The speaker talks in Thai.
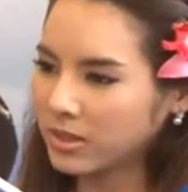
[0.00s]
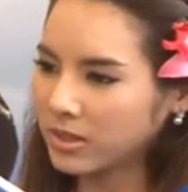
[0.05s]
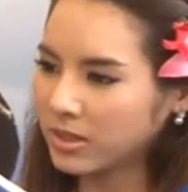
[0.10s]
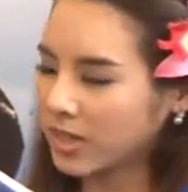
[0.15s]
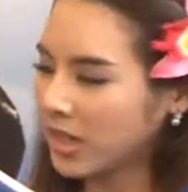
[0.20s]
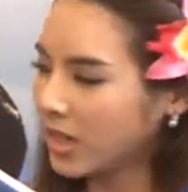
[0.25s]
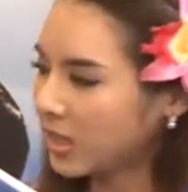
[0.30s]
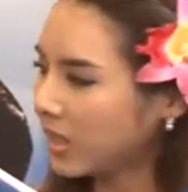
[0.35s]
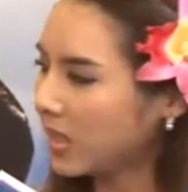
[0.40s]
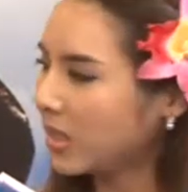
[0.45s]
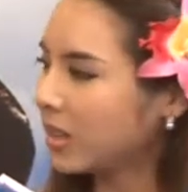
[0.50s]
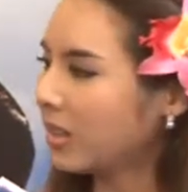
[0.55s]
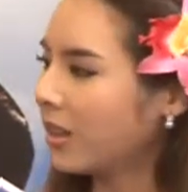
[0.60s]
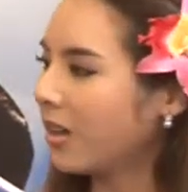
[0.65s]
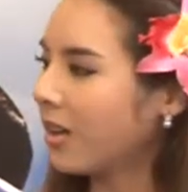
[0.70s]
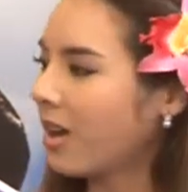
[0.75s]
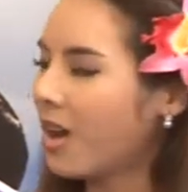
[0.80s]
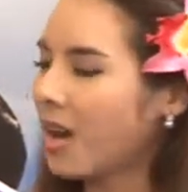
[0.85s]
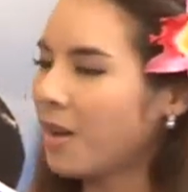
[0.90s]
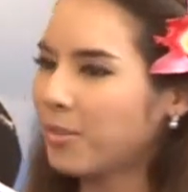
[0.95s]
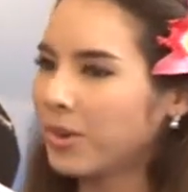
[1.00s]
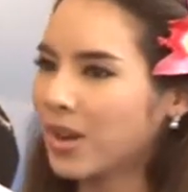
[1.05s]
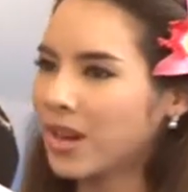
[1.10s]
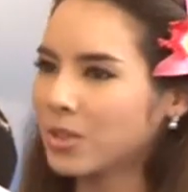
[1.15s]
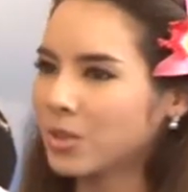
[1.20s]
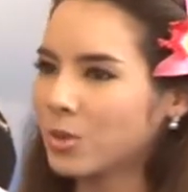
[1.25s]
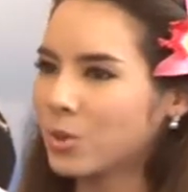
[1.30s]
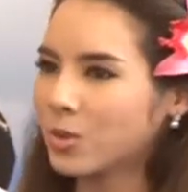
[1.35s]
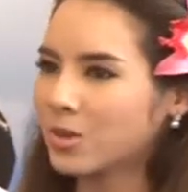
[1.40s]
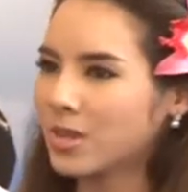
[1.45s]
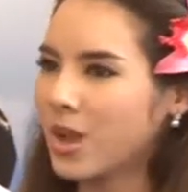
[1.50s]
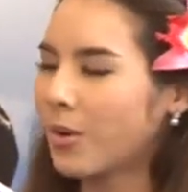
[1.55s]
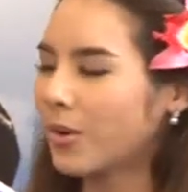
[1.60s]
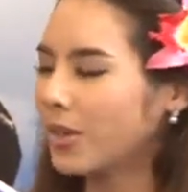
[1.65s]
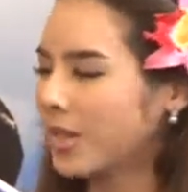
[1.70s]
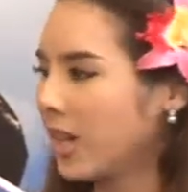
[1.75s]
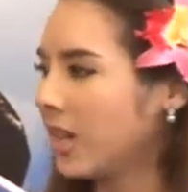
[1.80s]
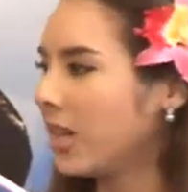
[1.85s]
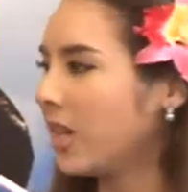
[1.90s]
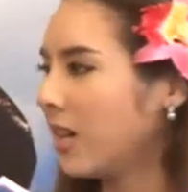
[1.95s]
เรื่องหนึ่งแล้วก็พฤหัสศุกร์เสาร์
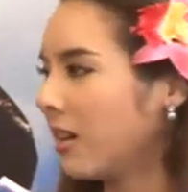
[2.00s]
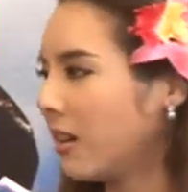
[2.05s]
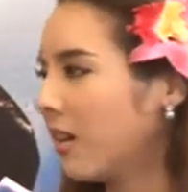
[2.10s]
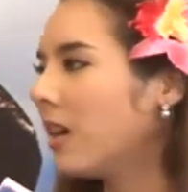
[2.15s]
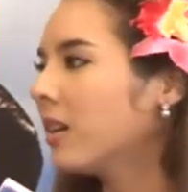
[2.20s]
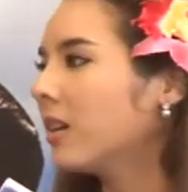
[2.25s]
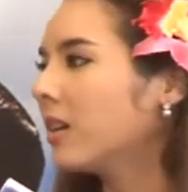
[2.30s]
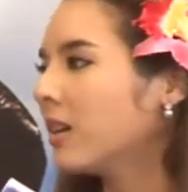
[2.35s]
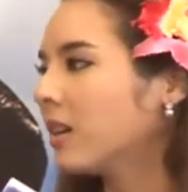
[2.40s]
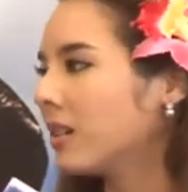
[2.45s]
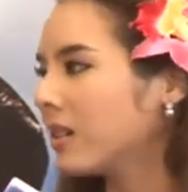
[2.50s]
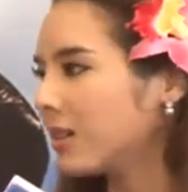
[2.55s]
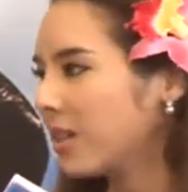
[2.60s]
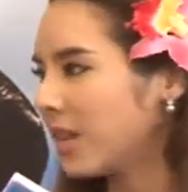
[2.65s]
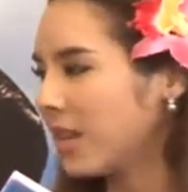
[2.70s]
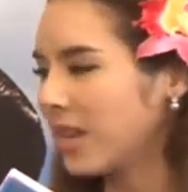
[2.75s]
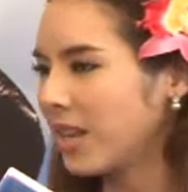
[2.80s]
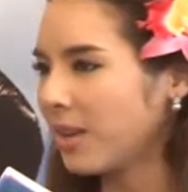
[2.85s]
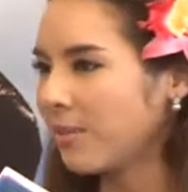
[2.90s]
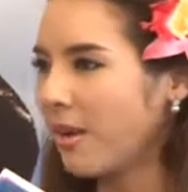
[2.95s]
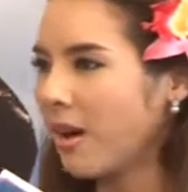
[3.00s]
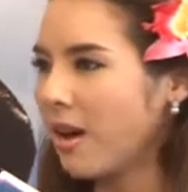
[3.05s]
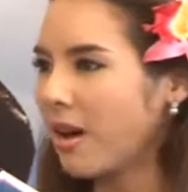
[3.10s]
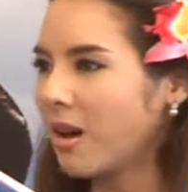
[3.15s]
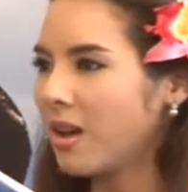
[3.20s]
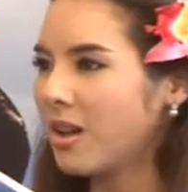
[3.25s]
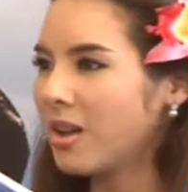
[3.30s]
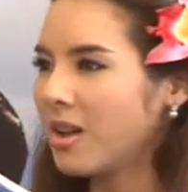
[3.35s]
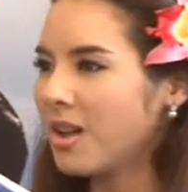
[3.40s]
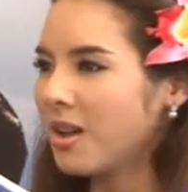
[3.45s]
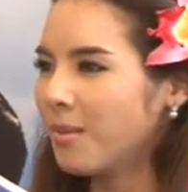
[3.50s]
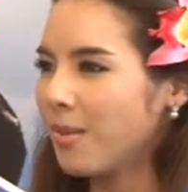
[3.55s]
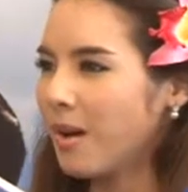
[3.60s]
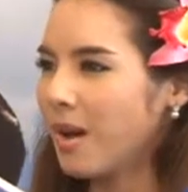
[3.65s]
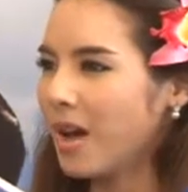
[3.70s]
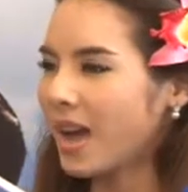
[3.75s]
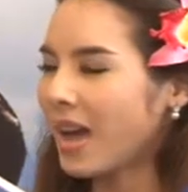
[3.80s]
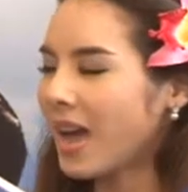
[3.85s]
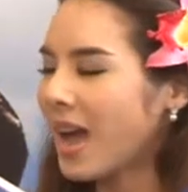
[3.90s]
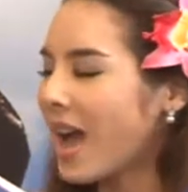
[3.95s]
อาทิตย์อีกเรื่องหนึ่งทีนี้พอพอ
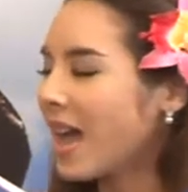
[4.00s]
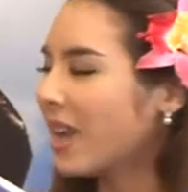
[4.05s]
อังคาร